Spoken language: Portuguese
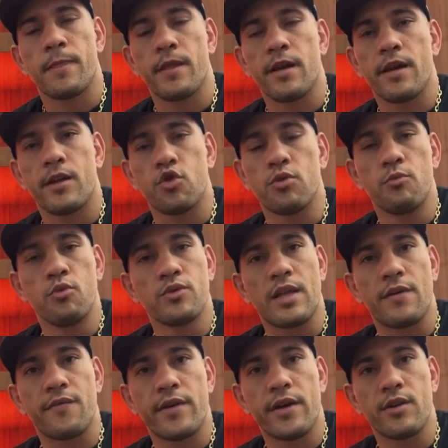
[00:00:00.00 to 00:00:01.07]
É, todo mundo
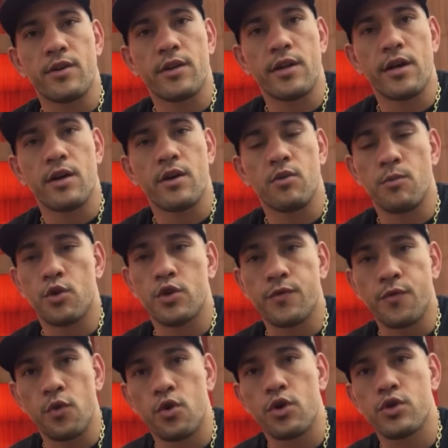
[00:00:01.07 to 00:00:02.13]
está vendo né, o meu
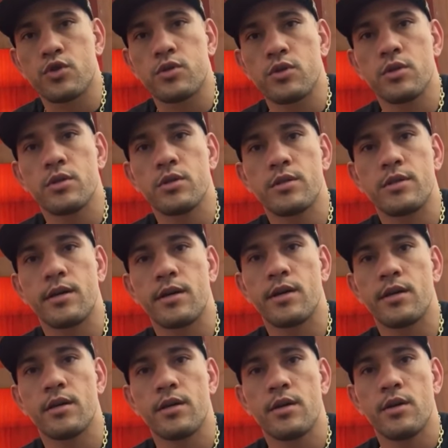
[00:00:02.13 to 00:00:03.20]
esforço,
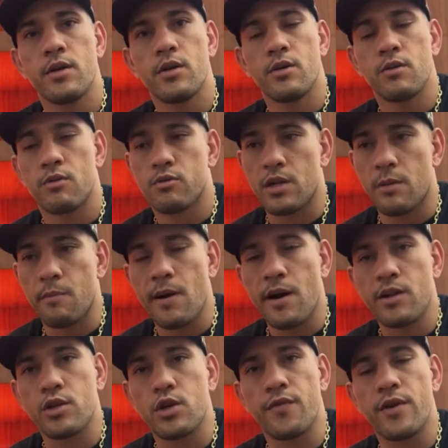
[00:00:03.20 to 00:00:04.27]
né, o
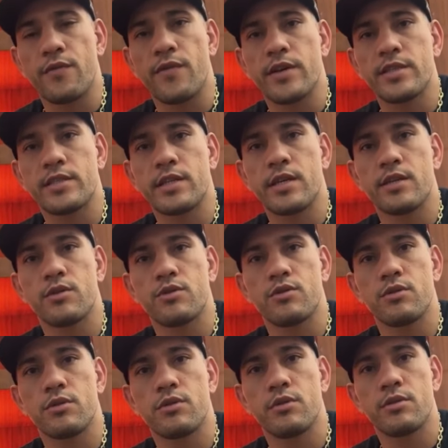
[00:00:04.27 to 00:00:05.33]
trabalho que eu venho
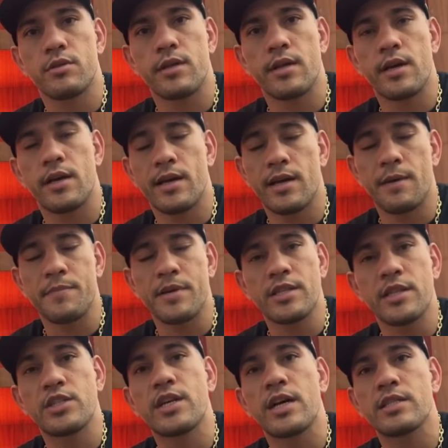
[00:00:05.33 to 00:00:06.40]
fazendo, né, a minha
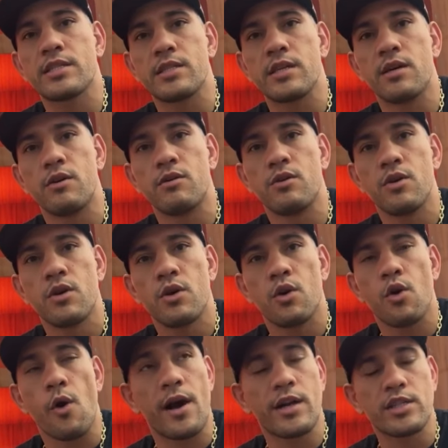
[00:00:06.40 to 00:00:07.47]
dedicação
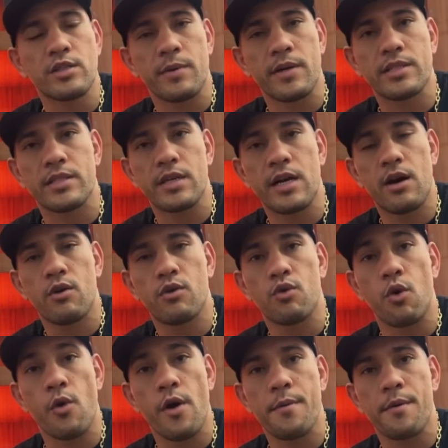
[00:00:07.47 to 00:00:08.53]
com a arte marcial,
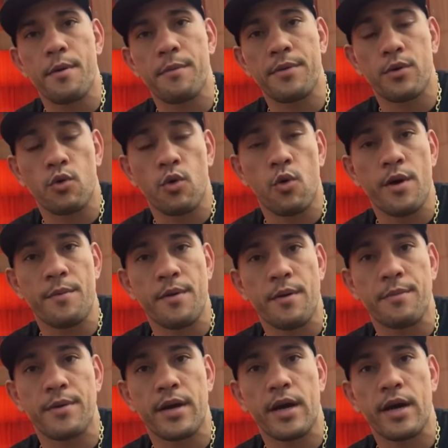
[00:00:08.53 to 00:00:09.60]
com, M com
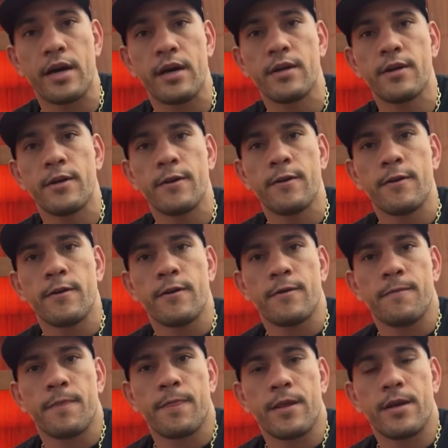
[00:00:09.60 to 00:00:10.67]
MMA.
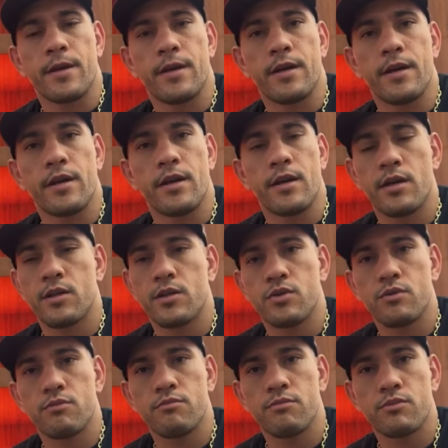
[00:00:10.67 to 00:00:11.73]
É, né?
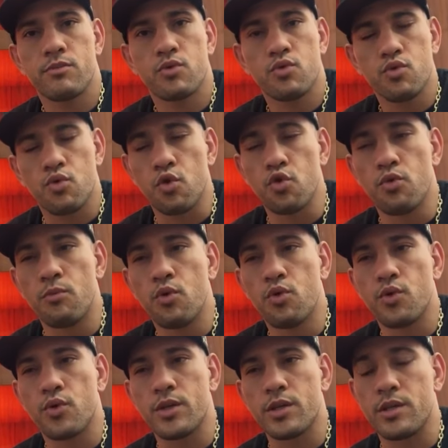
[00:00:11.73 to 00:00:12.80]
todo
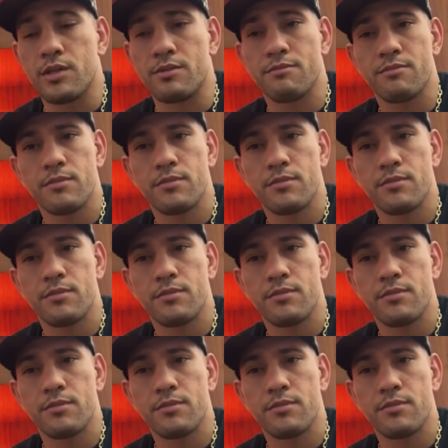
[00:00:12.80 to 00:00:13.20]
mundo que